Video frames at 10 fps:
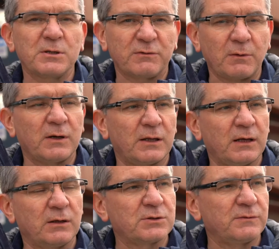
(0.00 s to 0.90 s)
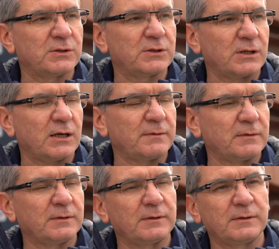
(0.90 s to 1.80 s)
trwała nadal, oczywiście. Y,
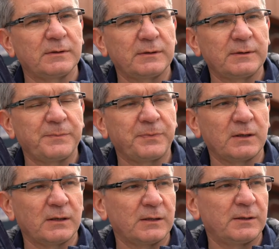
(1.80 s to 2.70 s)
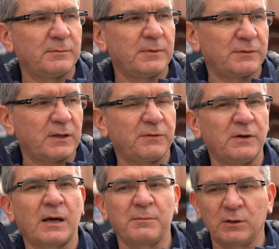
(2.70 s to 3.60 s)
y, my w tej
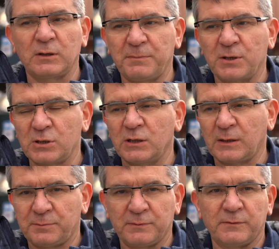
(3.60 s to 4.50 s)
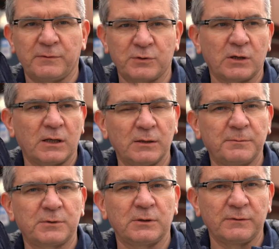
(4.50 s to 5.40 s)
chwili jakby na no, ten pierwszy etap wczoraj,
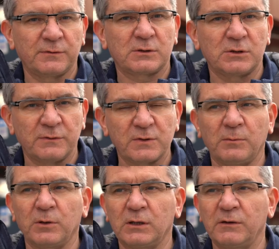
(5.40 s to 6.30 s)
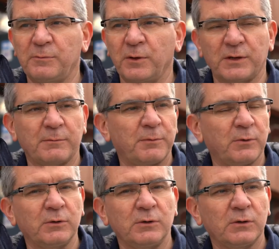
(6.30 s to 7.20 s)
czyli w sobotę i w piątek po
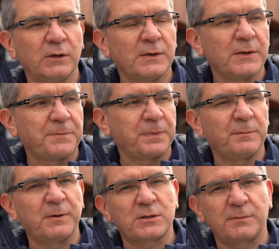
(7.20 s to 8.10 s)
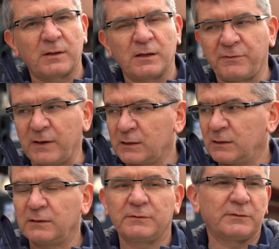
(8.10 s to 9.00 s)
południu pierwsze
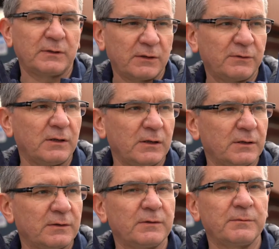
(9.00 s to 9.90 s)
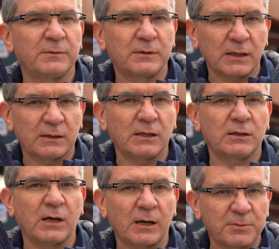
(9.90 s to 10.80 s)
efekty. W tej chwili te, te
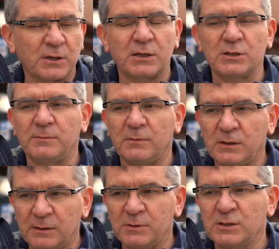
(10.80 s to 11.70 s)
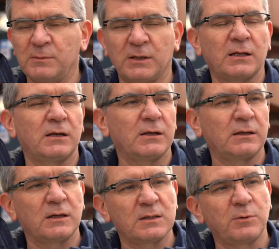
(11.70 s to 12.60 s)
dary przekażemy i będziemy nadal,
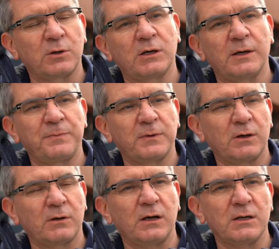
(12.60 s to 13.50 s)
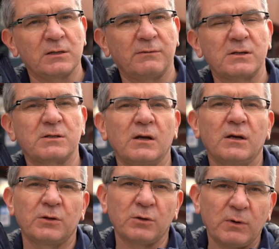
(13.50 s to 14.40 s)
nadal zbiórkę organizować,
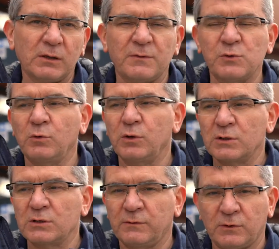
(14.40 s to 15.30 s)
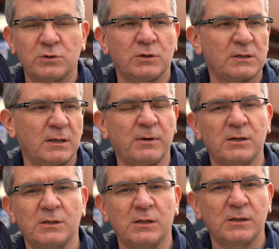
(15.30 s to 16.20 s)
dokładnie wsłuchując się w to, co jest
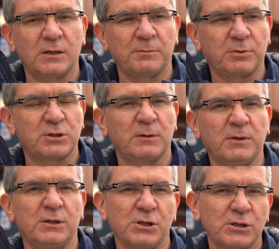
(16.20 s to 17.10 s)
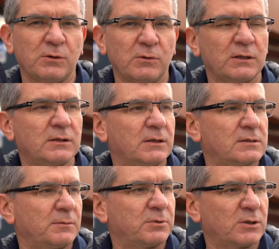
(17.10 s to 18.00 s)
najbardziej potrzebne. Dziś akurat
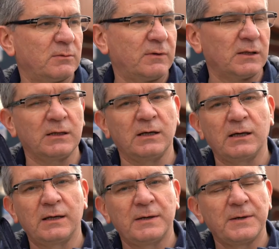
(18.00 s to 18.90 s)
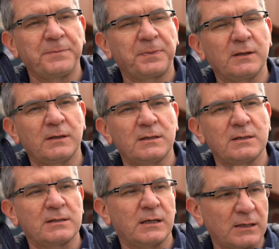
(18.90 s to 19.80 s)
jest zapotrzebowanie na y,
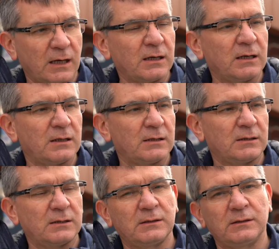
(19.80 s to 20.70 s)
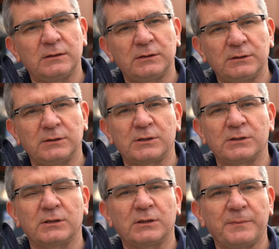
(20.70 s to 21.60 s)
sanitarne y,
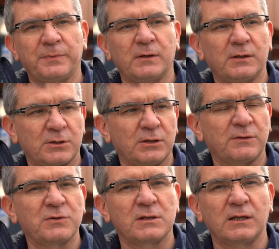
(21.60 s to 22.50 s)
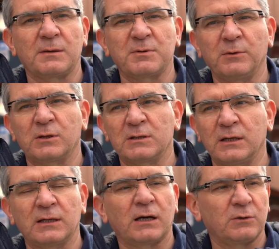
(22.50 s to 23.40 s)
rzeczy, y, czyli te wszystkie takie przedmioty
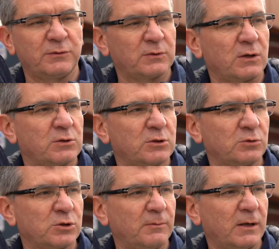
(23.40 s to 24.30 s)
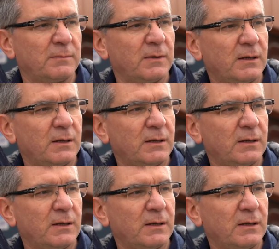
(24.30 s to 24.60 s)
sanitarne związane z utrzymaniem